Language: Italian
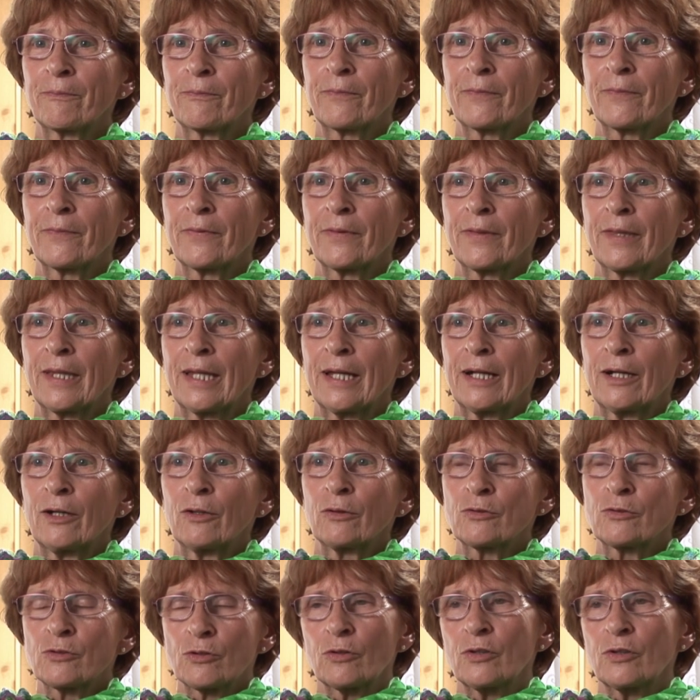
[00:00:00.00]
A quel
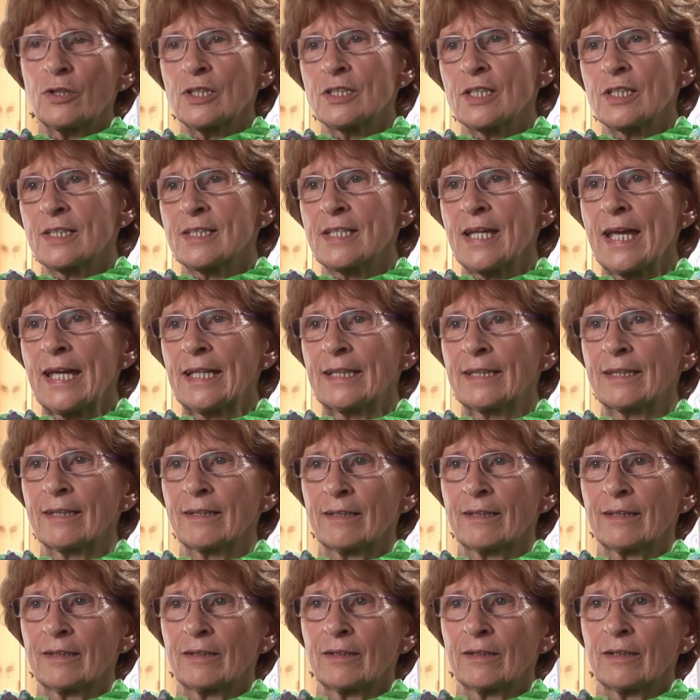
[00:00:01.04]
tempo era
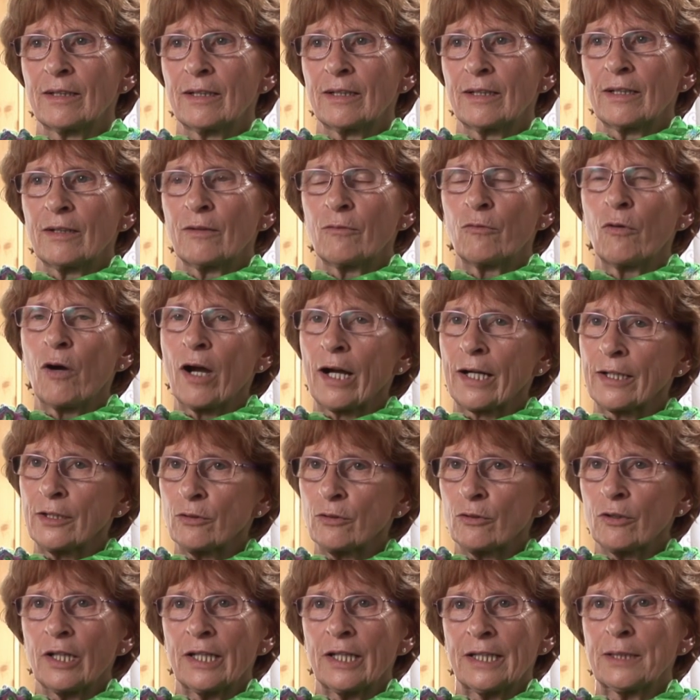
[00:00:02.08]
ancora piuttosto
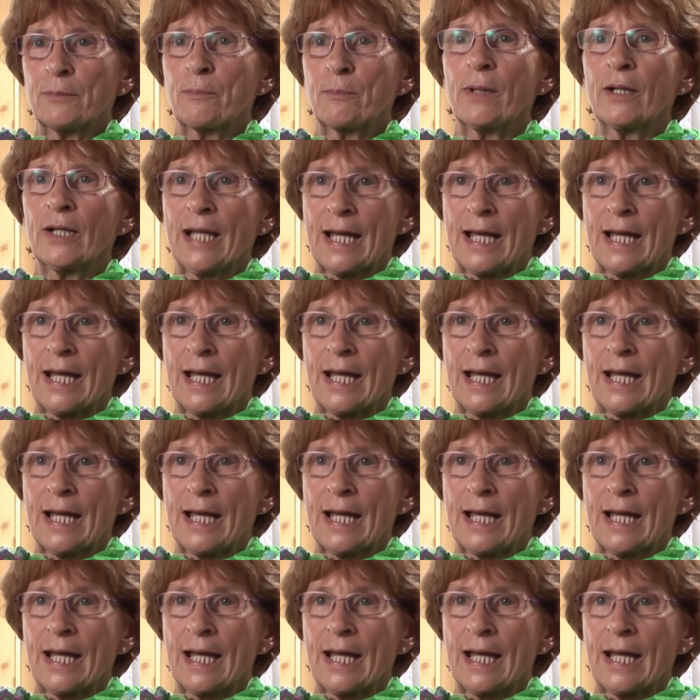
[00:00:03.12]
oberata